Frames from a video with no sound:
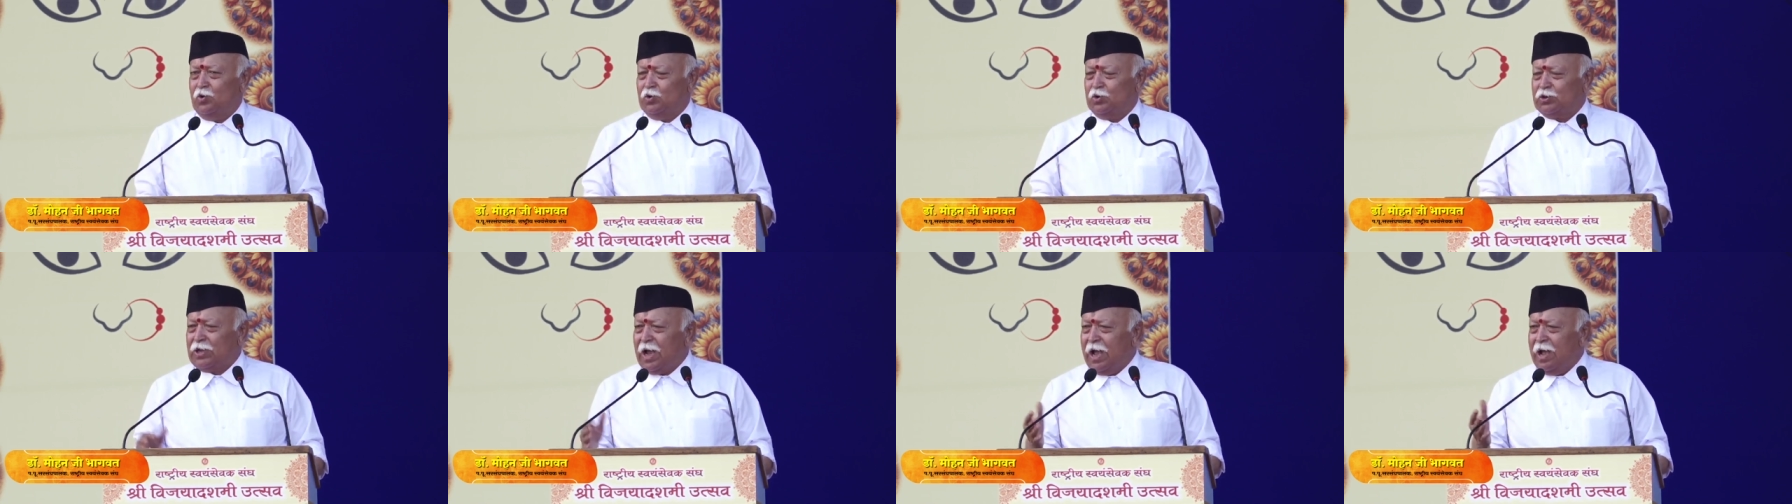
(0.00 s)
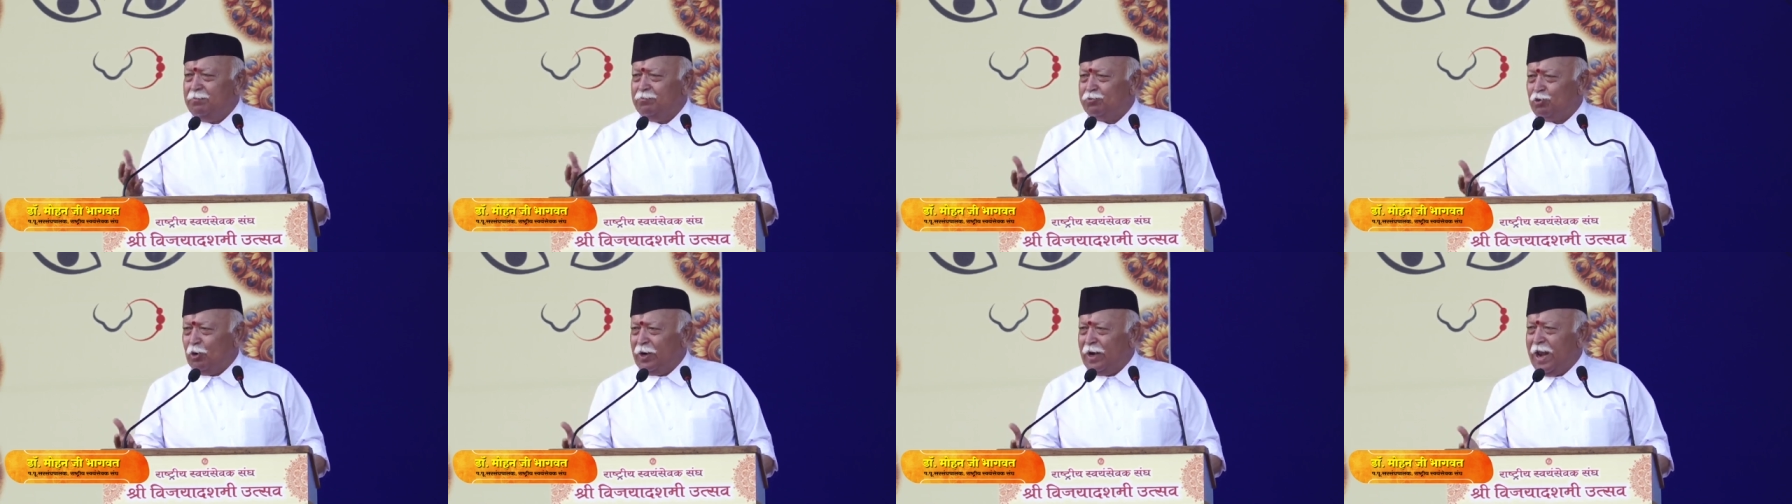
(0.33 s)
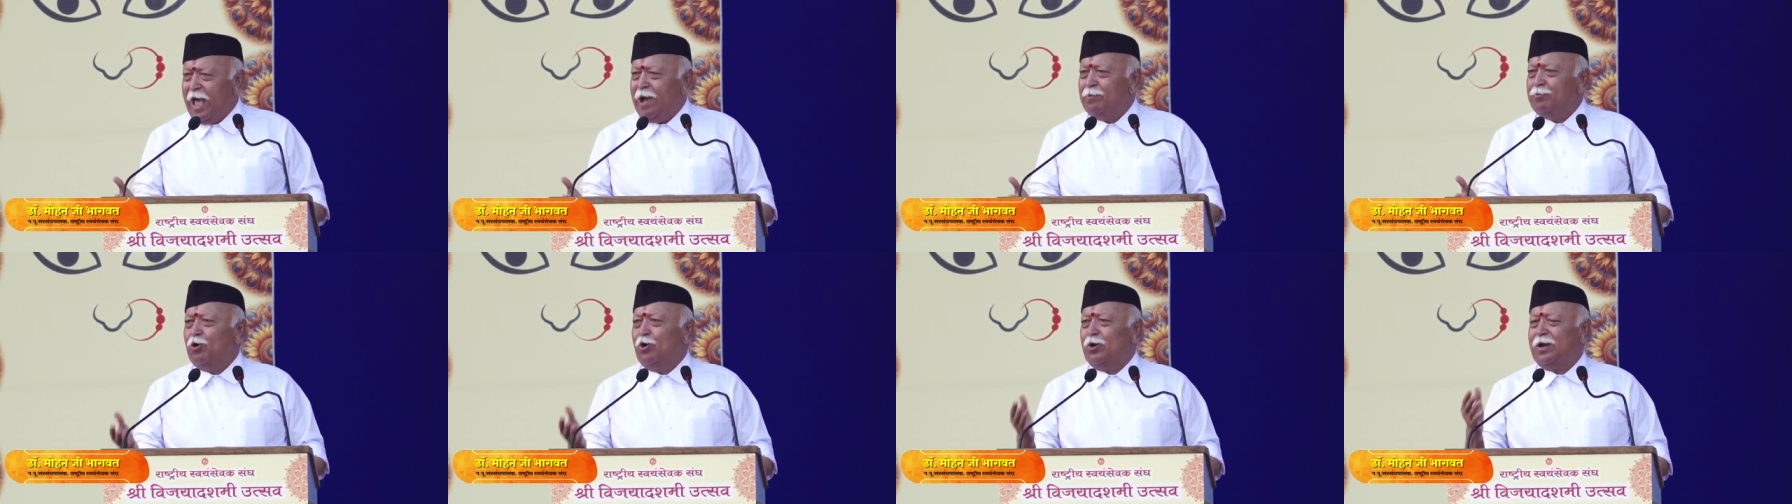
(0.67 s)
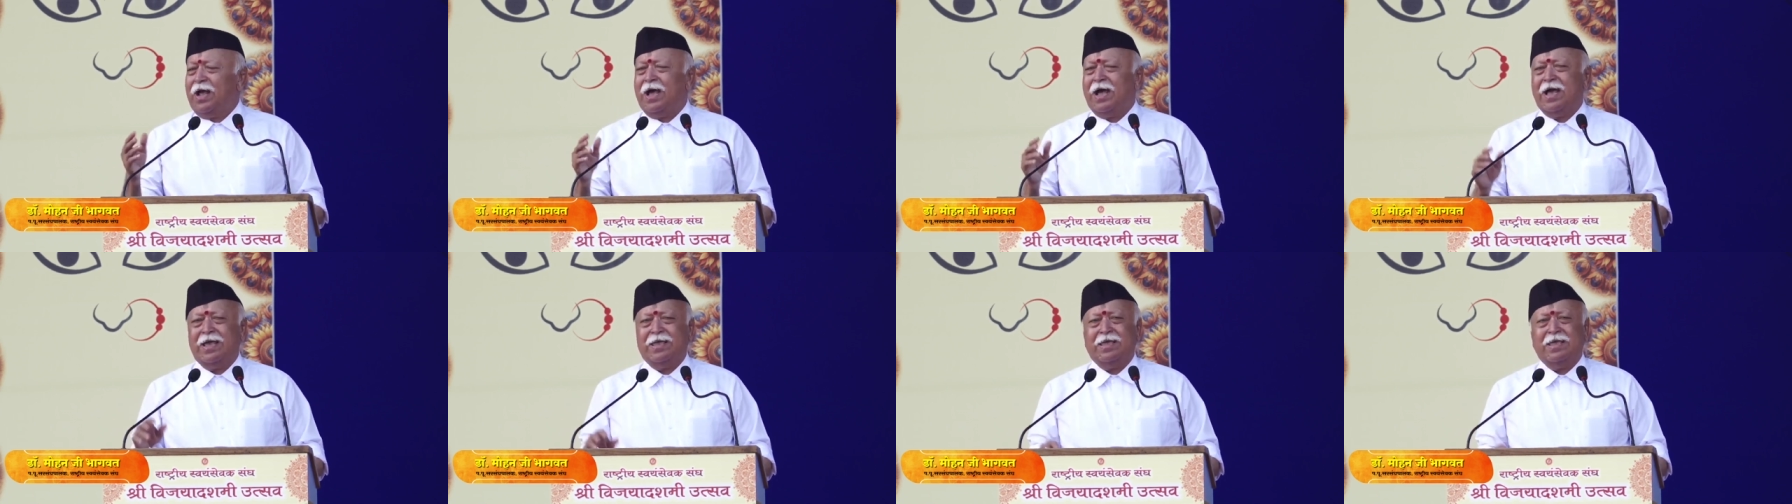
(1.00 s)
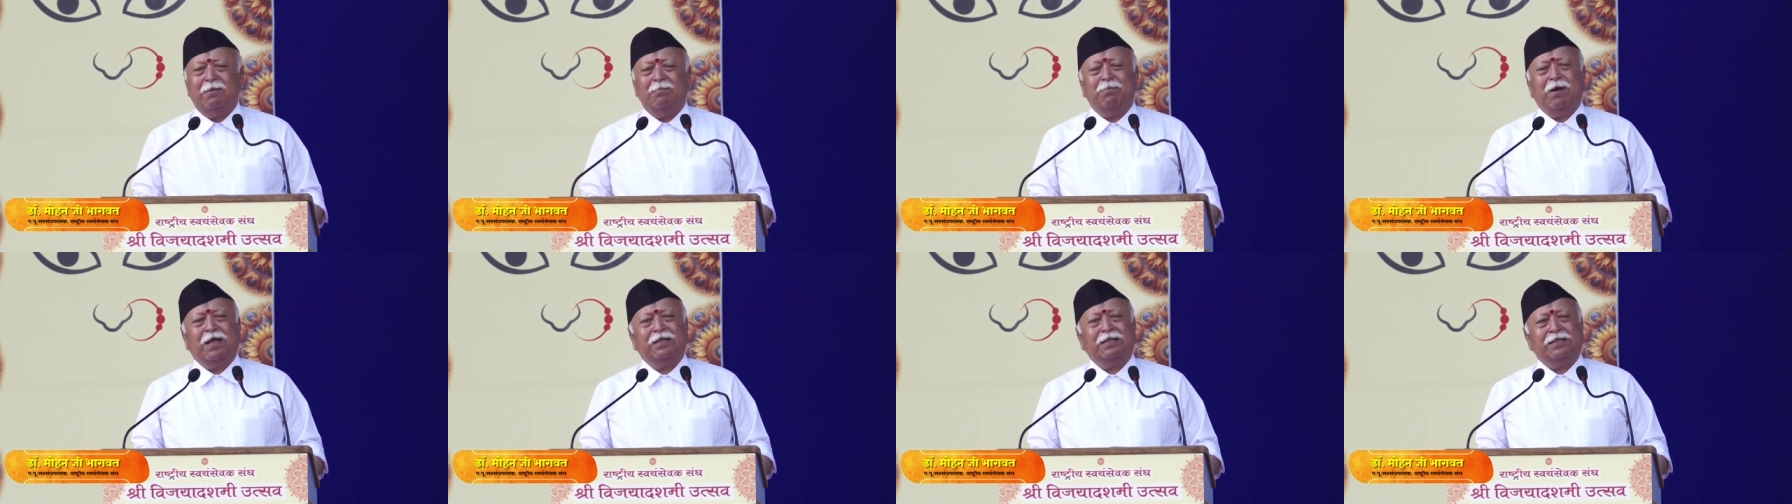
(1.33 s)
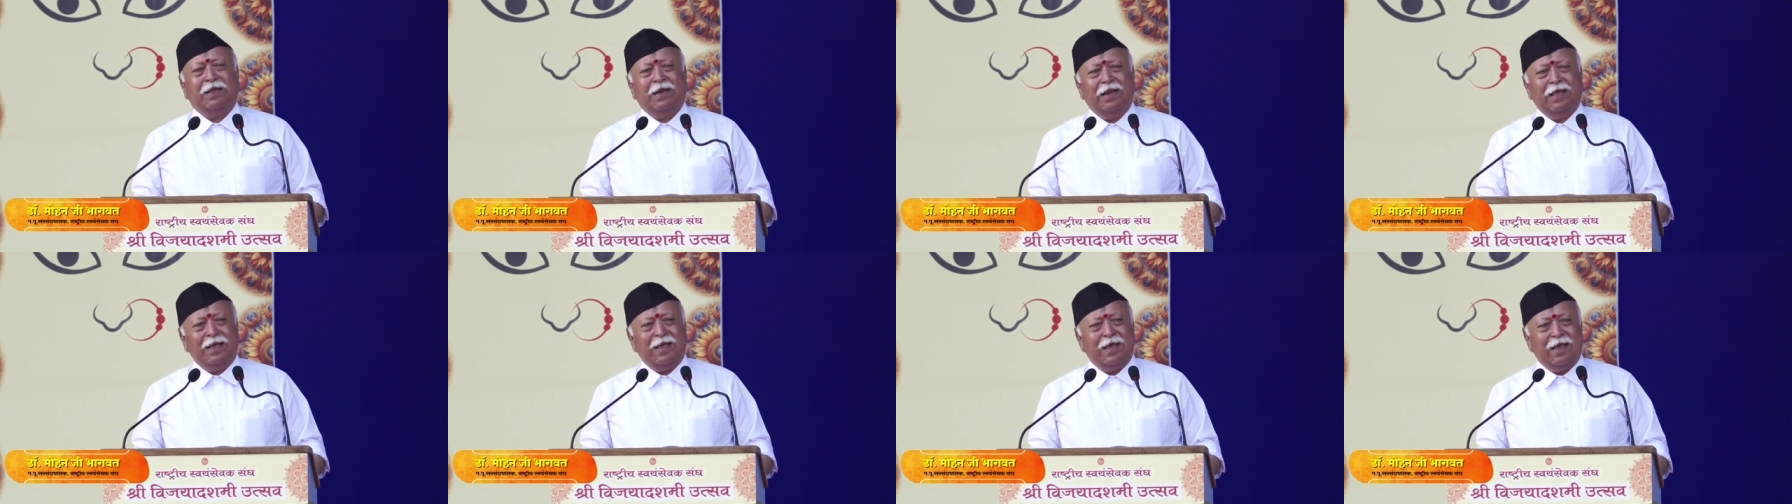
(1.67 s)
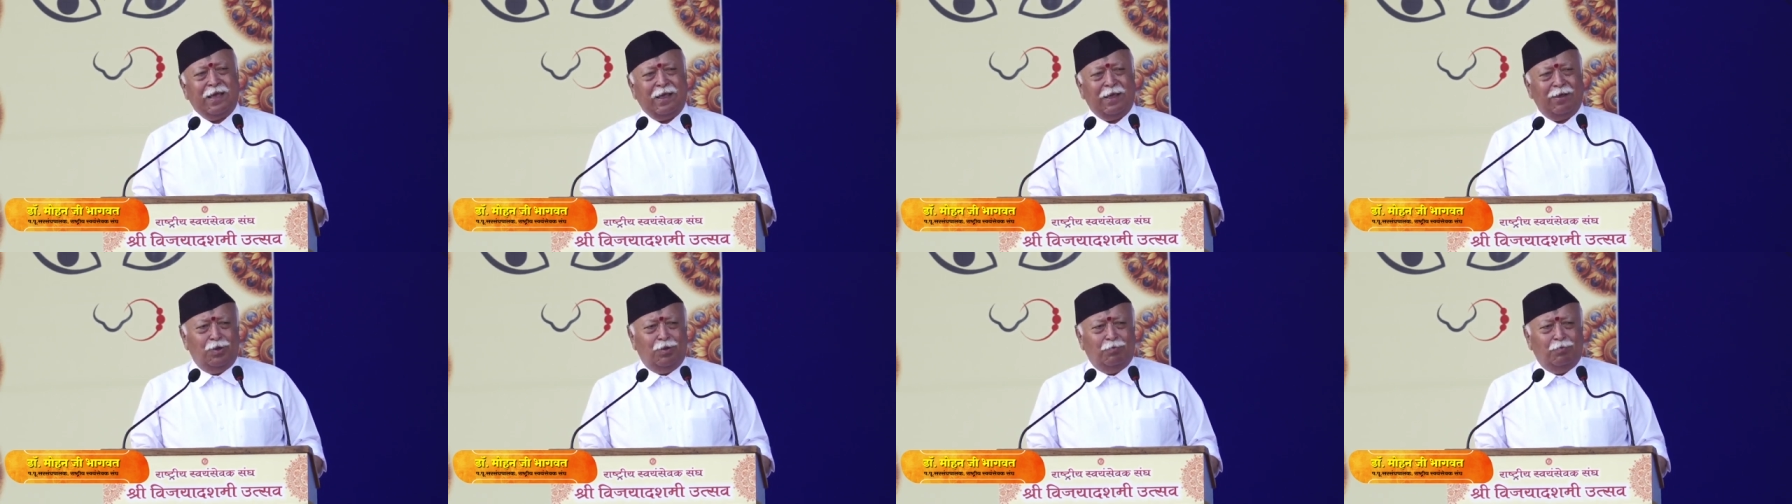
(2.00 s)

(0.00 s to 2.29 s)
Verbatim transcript: उसका हमको लाभ हो रहा है ये बात अलग है